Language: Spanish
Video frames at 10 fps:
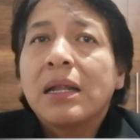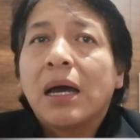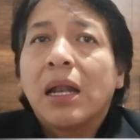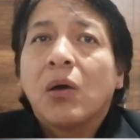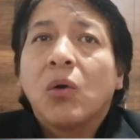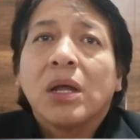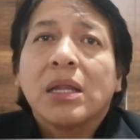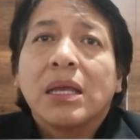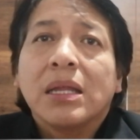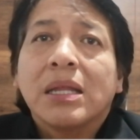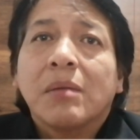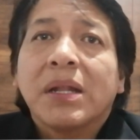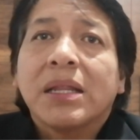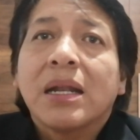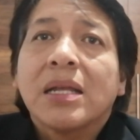a la hora de
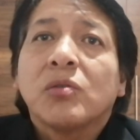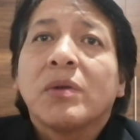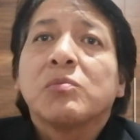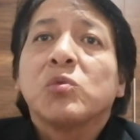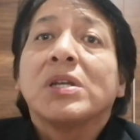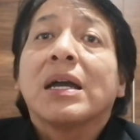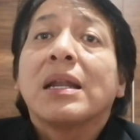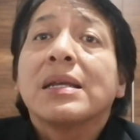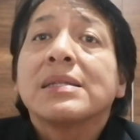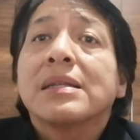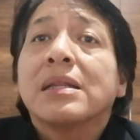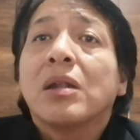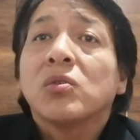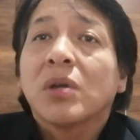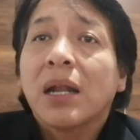interpretar las obras musicales de
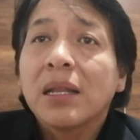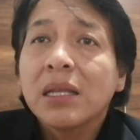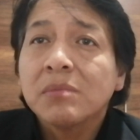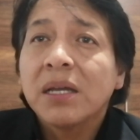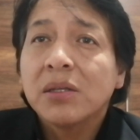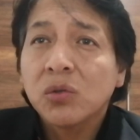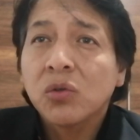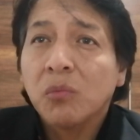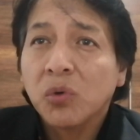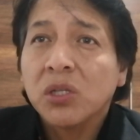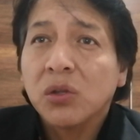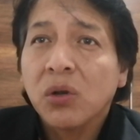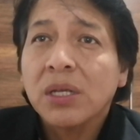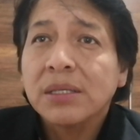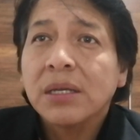los grandes maestros
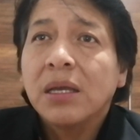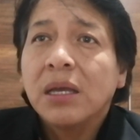compositores,